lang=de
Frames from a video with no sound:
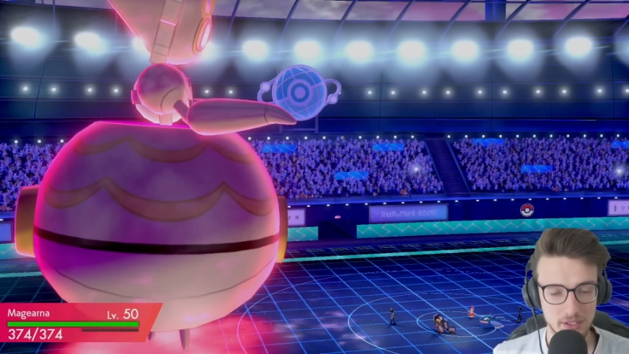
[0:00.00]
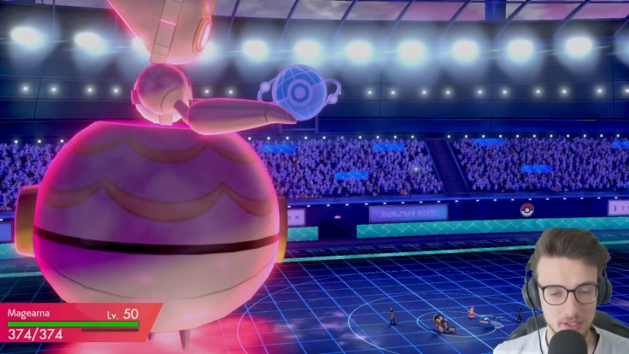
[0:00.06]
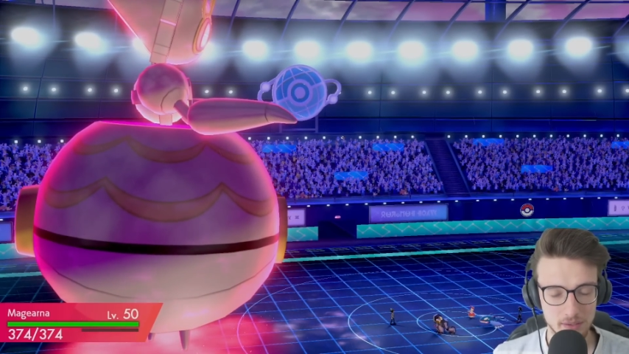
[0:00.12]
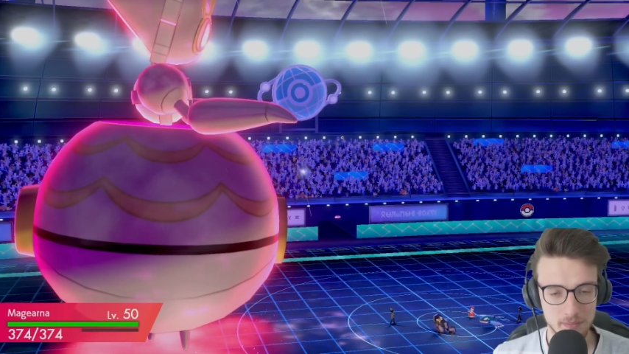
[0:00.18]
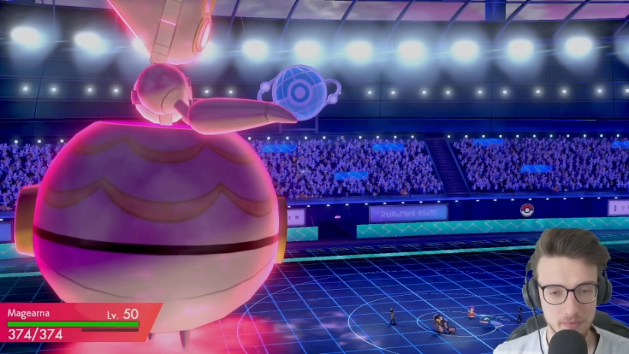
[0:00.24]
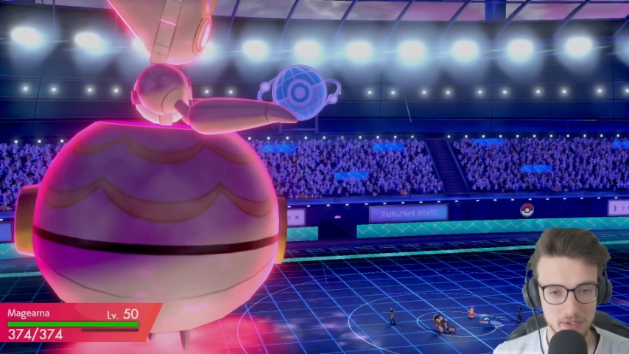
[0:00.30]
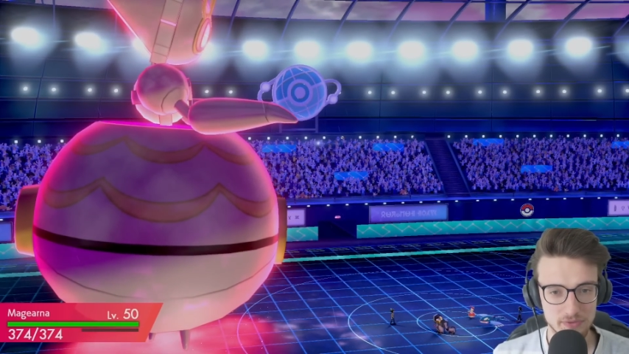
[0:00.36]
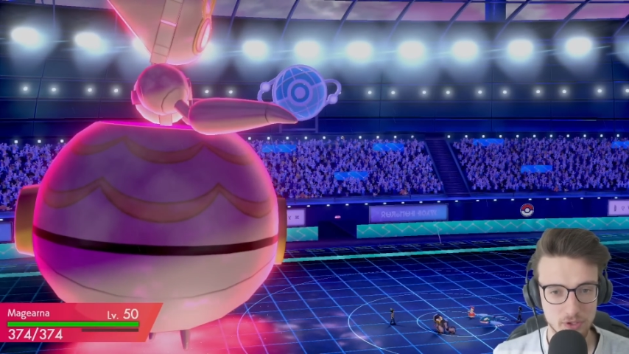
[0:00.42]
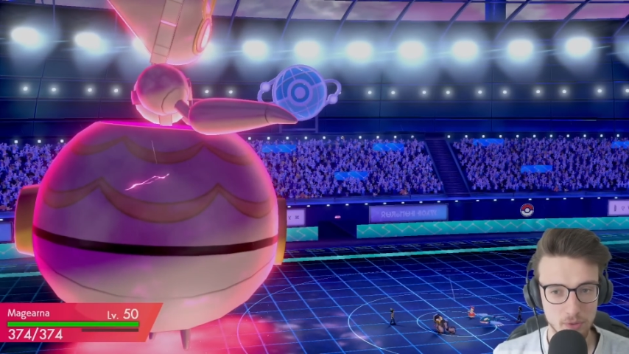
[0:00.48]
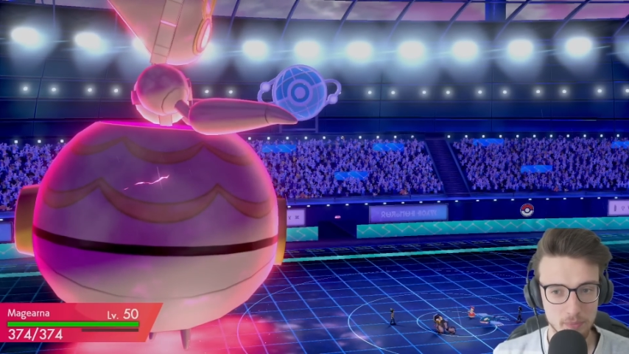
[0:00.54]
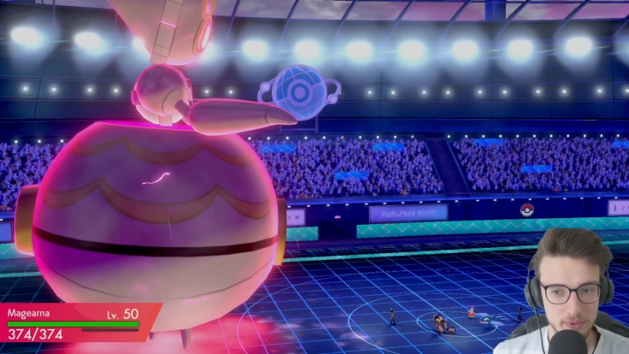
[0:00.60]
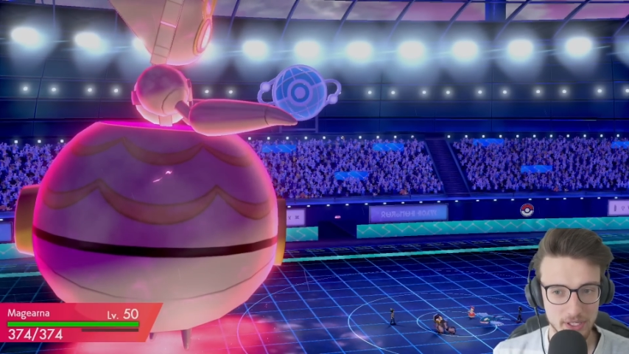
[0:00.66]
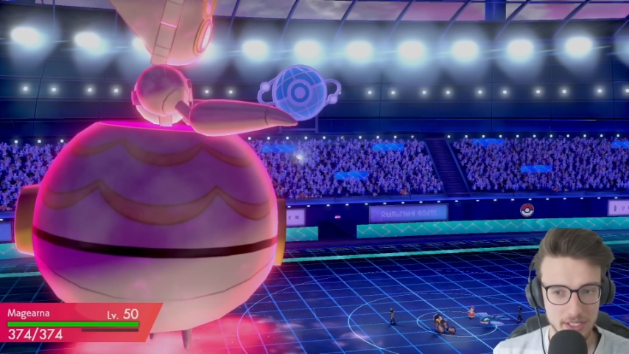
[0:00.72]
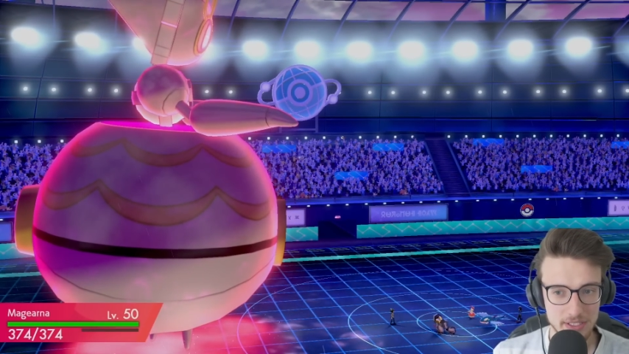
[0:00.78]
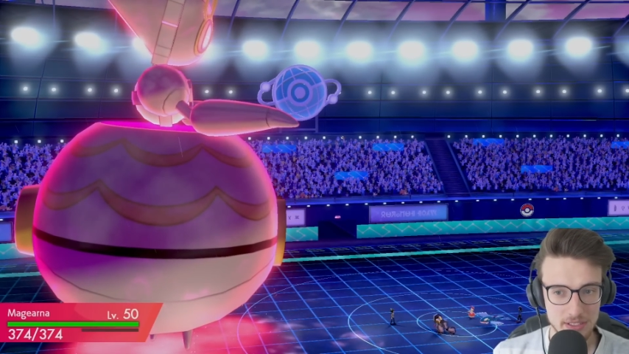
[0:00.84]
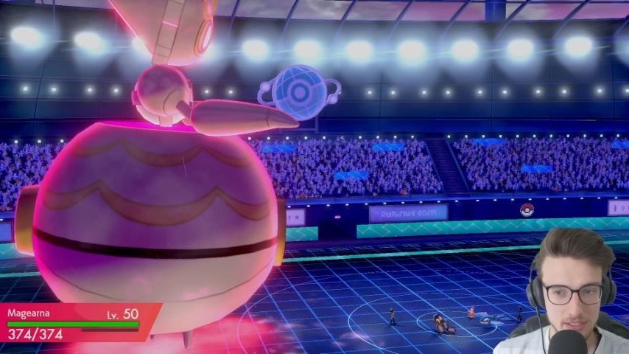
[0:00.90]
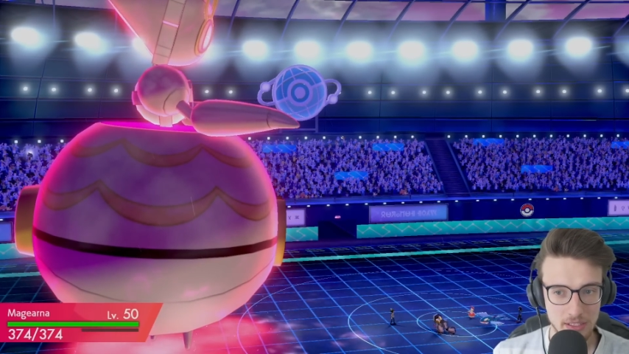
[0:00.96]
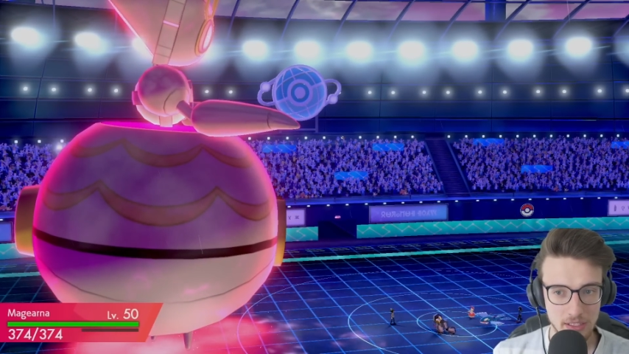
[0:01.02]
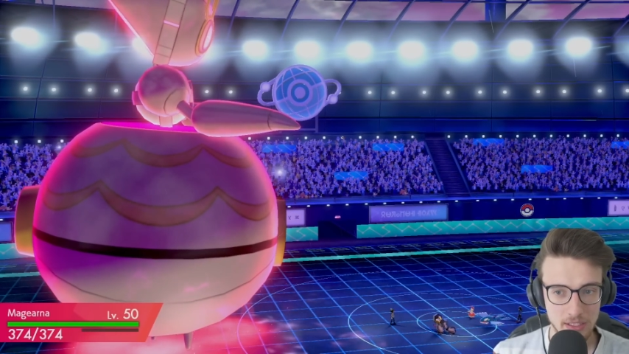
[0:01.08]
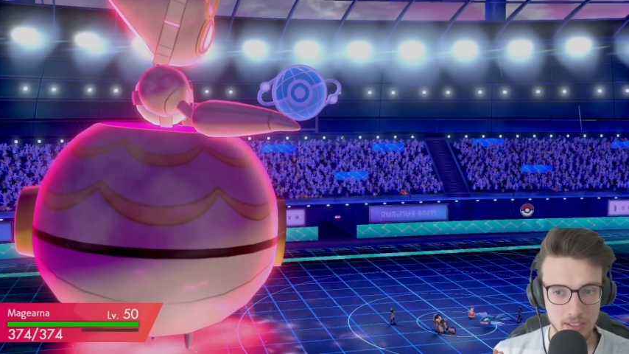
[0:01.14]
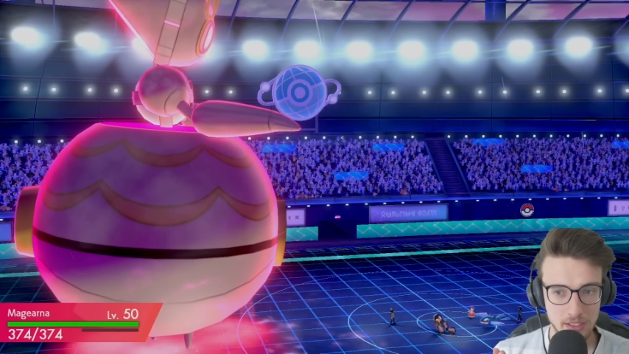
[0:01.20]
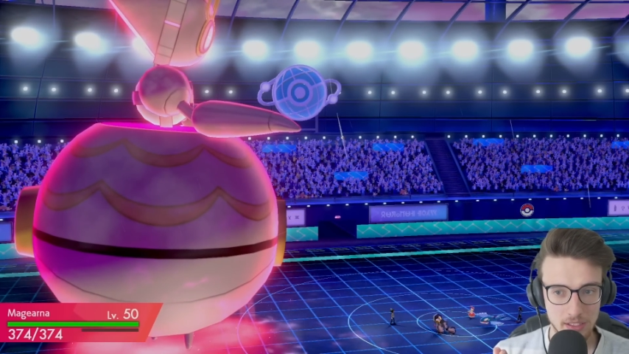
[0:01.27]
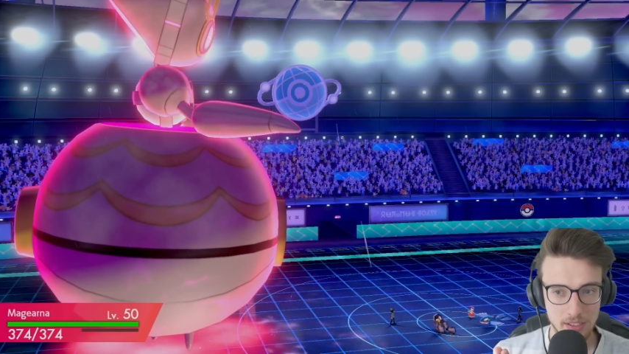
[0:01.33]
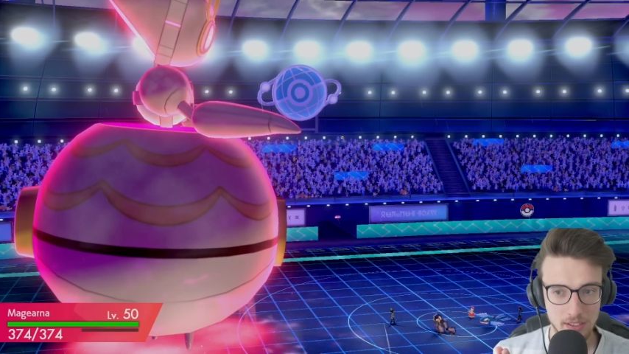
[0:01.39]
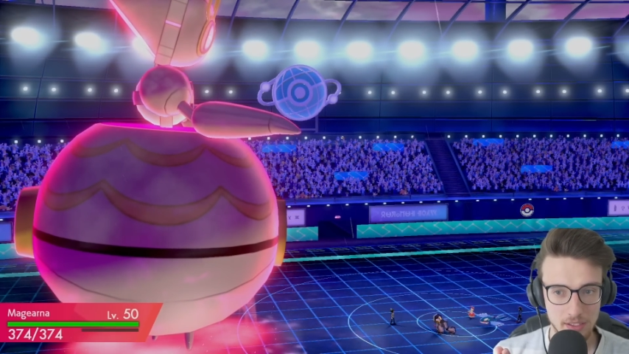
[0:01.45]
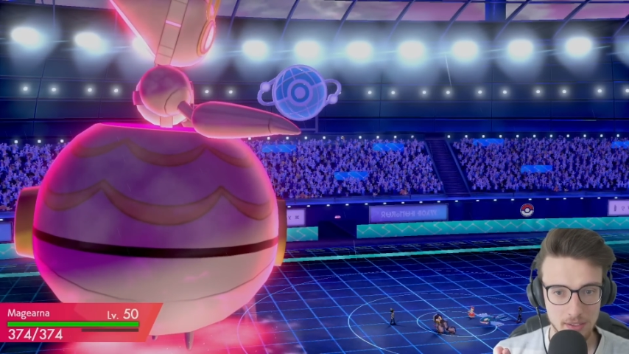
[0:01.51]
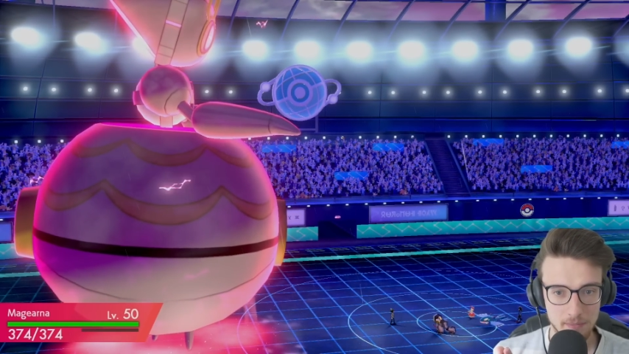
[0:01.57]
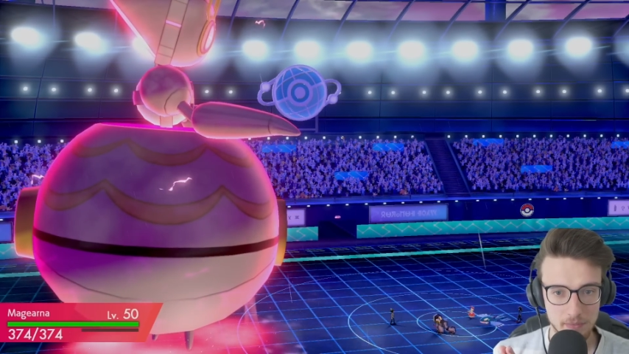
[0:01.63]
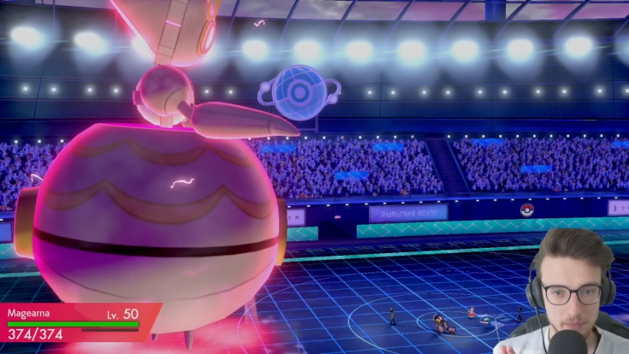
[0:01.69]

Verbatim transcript: im EV-Bereich, ähm,